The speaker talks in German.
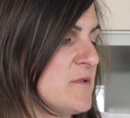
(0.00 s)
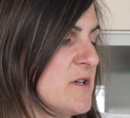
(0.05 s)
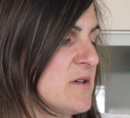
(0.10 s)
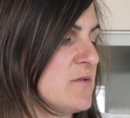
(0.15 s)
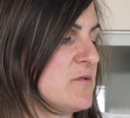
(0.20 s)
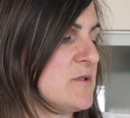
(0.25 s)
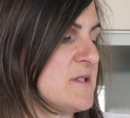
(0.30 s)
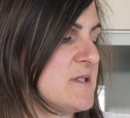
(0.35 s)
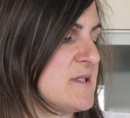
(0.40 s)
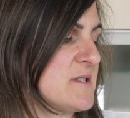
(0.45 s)
mal
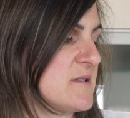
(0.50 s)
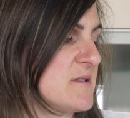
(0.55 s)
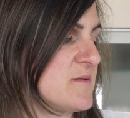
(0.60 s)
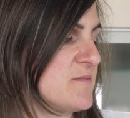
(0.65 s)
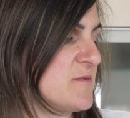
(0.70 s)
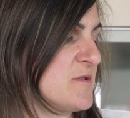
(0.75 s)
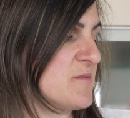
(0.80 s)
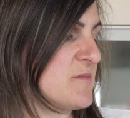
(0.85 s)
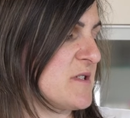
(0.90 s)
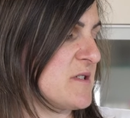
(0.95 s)
kurz, jetzt
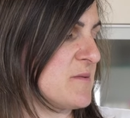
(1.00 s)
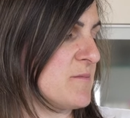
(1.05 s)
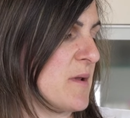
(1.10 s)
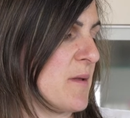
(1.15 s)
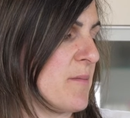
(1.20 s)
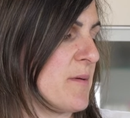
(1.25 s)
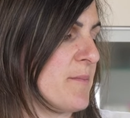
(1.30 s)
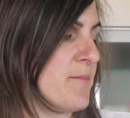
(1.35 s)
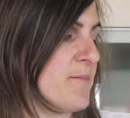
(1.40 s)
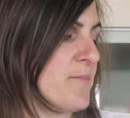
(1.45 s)
müssen wir
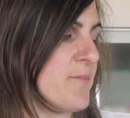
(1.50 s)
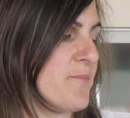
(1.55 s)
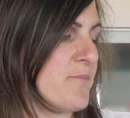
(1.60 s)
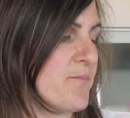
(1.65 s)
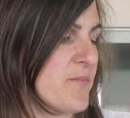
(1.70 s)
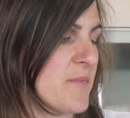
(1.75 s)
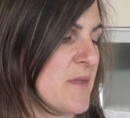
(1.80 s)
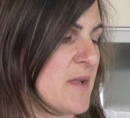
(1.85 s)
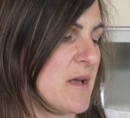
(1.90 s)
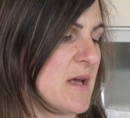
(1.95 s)
da
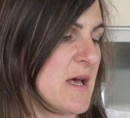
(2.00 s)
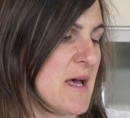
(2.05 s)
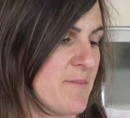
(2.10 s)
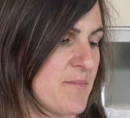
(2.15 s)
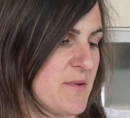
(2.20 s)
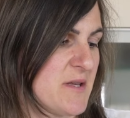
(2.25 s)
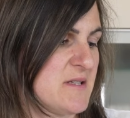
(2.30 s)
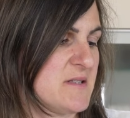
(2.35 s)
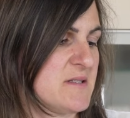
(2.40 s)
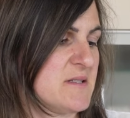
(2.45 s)

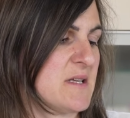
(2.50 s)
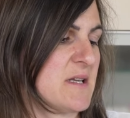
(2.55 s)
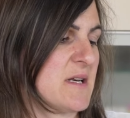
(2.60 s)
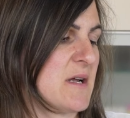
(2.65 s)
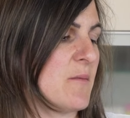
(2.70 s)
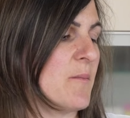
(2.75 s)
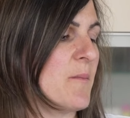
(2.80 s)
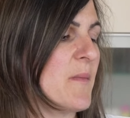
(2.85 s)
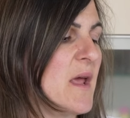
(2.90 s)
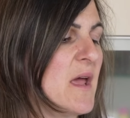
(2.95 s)
abgießen,
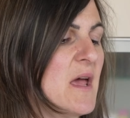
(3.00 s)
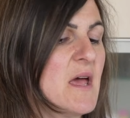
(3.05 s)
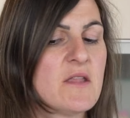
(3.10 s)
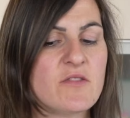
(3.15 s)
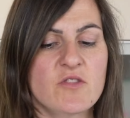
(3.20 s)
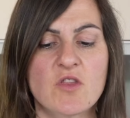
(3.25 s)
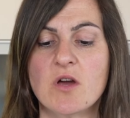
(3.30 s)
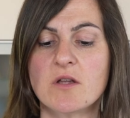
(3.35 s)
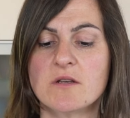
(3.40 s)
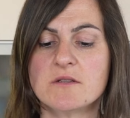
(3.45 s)
genau.
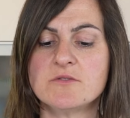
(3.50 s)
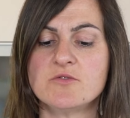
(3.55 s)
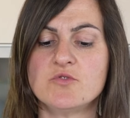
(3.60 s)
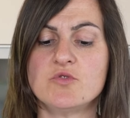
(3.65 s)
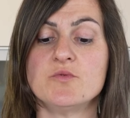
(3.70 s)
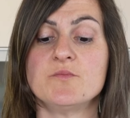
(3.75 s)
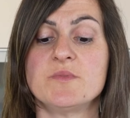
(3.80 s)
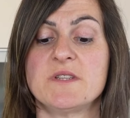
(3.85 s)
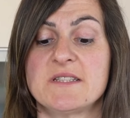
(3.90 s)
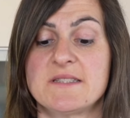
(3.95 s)
Dann
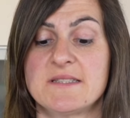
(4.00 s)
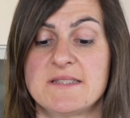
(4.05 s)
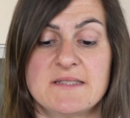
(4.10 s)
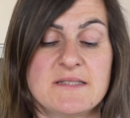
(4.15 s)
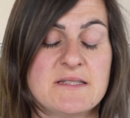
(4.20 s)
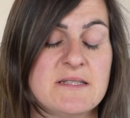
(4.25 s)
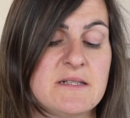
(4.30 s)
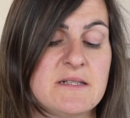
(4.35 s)
kommt jetzt